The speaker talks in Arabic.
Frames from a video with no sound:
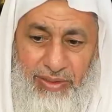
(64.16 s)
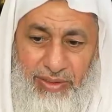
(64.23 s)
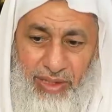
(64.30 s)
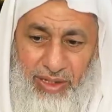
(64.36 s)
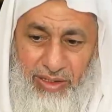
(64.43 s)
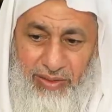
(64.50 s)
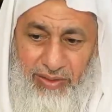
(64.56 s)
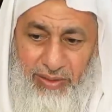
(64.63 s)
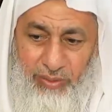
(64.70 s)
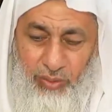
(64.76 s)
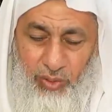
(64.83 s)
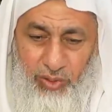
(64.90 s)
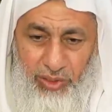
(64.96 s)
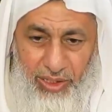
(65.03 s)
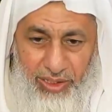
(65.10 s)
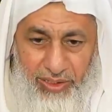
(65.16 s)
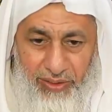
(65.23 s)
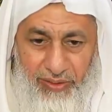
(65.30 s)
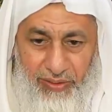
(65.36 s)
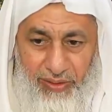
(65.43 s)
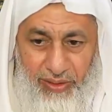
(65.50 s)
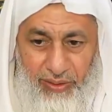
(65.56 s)
تكظم
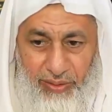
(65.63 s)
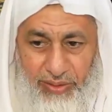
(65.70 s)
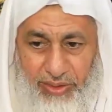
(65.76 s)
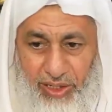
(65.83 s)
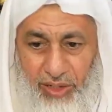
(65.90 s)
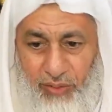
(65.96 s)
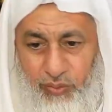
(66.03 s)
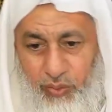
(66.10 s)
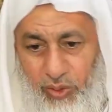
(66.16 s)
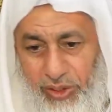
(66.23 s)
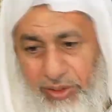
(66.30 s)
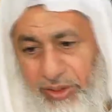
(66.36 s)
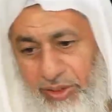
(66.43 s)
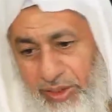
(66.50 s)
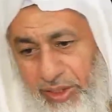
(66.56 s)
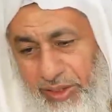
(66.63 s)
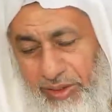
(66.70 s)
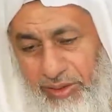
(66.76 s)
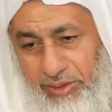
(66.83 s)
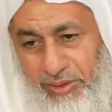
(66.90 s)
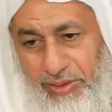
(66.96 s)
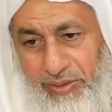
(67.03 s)
الغيظ وتعفو عن
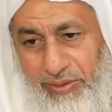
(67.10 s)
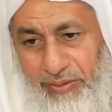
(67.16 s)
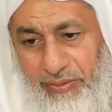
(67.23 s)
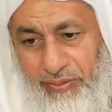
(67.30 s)
الناس